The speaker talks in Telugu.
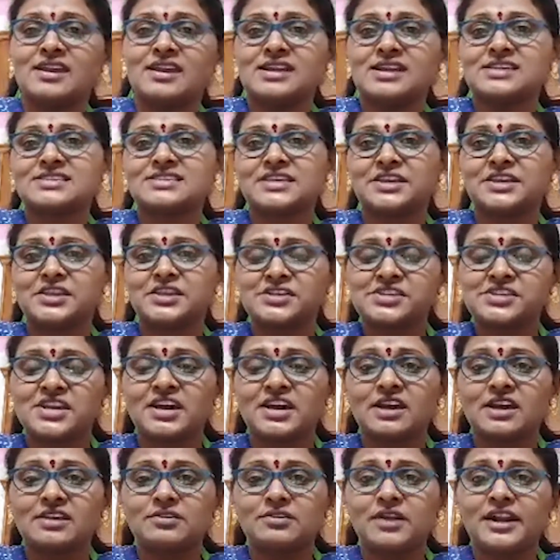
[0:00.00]
ఐఏఎస్ గిరీష
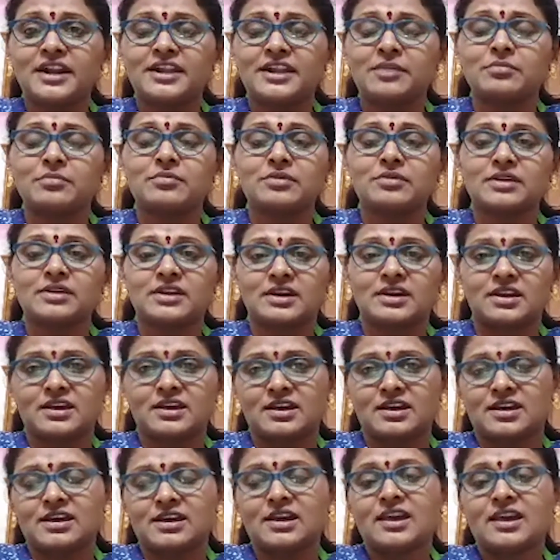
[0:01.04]
గారు అడ్డం
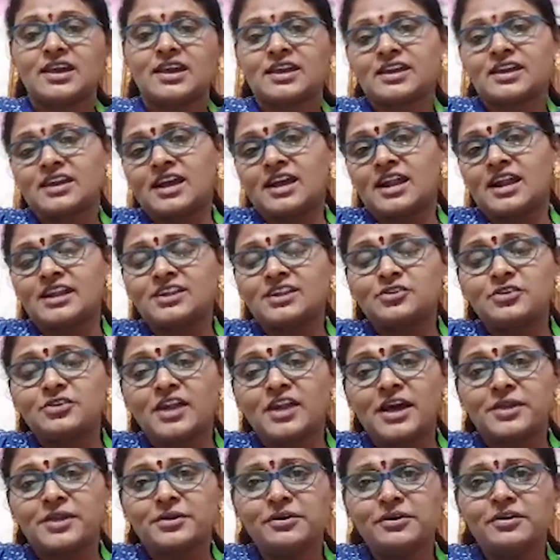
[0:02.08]

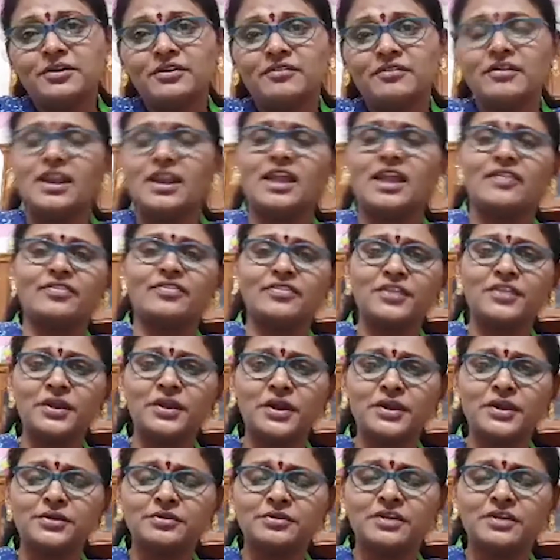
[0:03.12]
అడ్డున్నారు
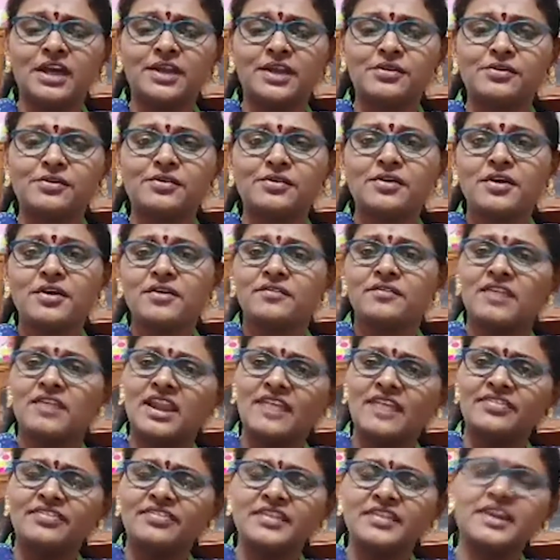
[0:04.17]
వీళ్ళందరూ అడ్డున్నారు
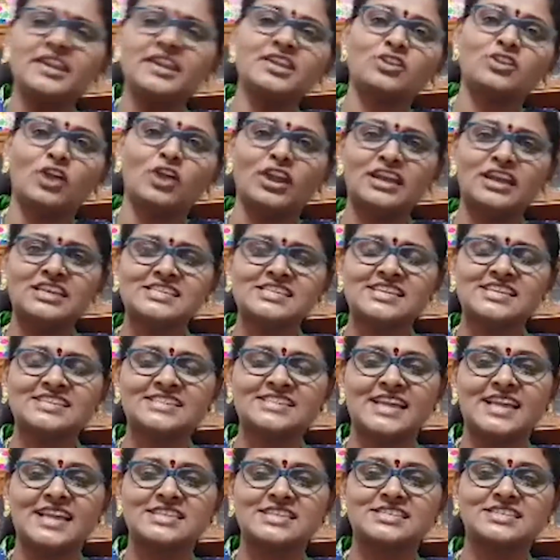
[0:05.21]
వీళ్ళందరినీ
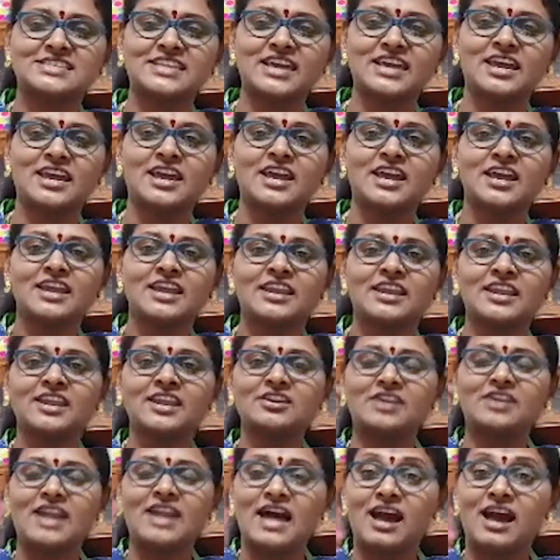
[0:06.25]
తొలగించేసేయాల్సిందే
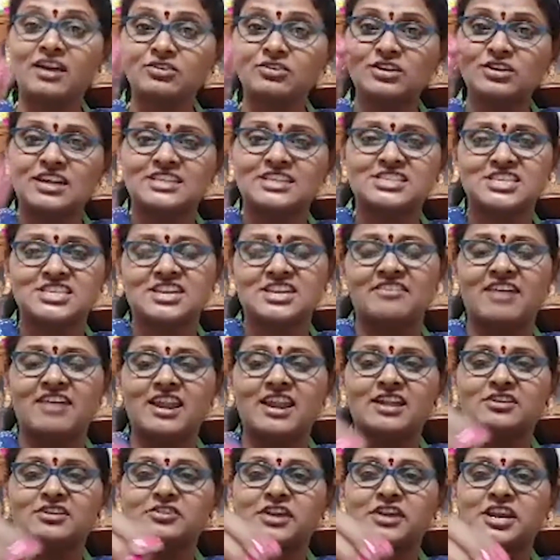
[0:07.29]
నేను నాకు నచ్చిన
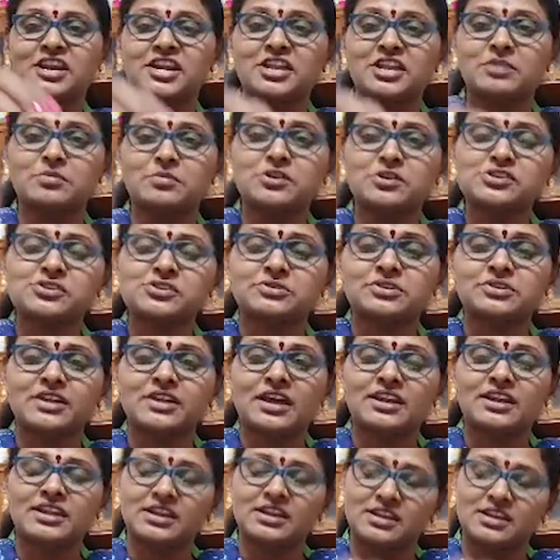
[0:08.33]
వాళ్ళను నేను
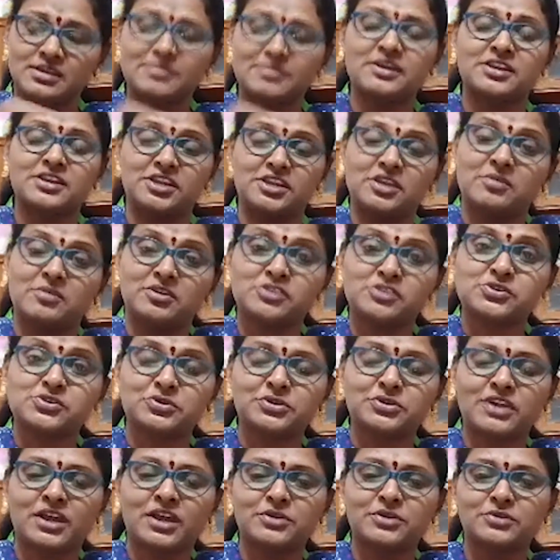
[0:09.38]
నిర్మించుకుంటాను నేను
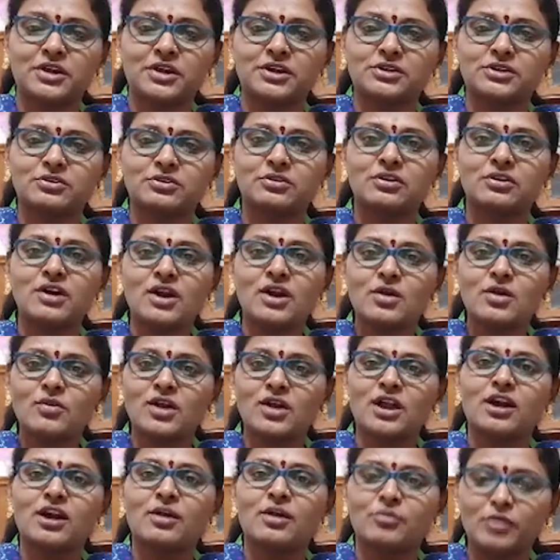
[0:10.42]
నియమించుకుంటాను అంటూ
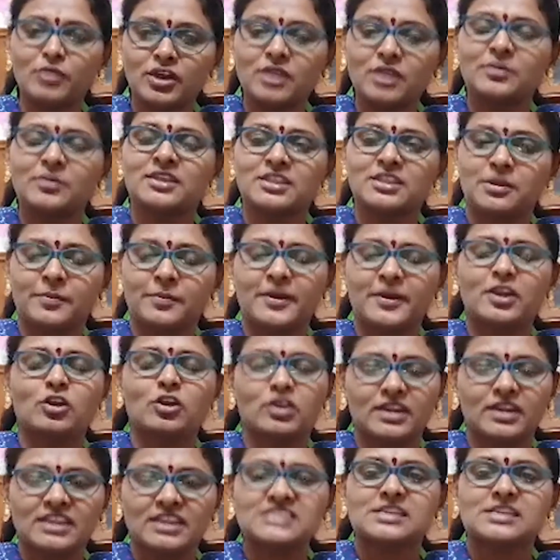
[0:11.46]
ఒక ముఖ్యమంత్రి పేరు
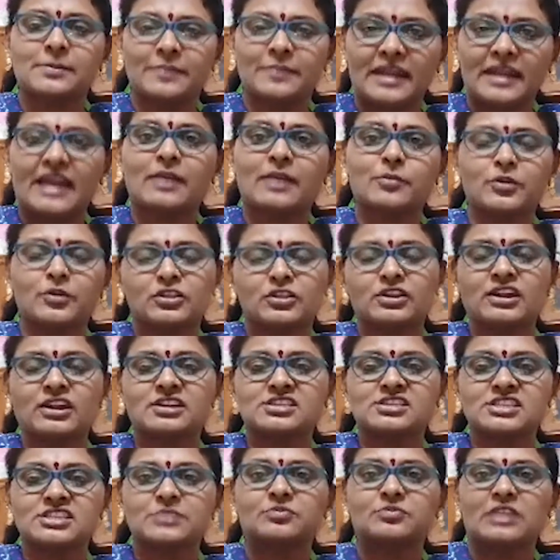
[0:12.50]
ఒకటే
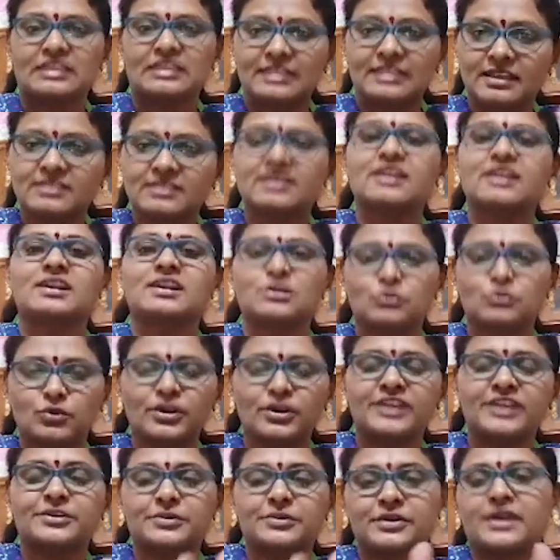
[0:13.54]
చెప్పలేకపోతున్నాడు చెప్తే తంతారు
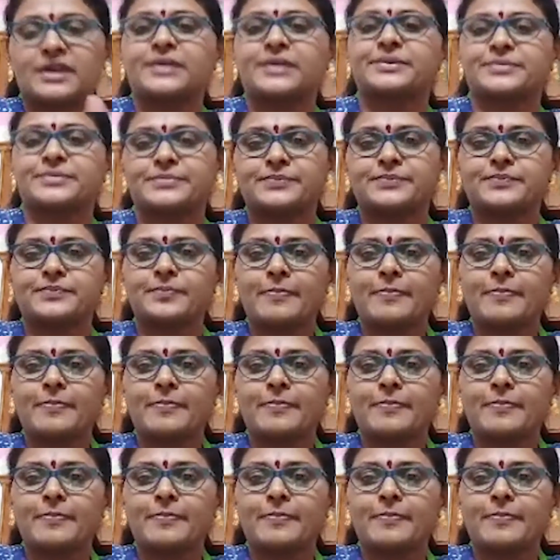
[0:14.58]
అనుకున్నట్టున్నాడు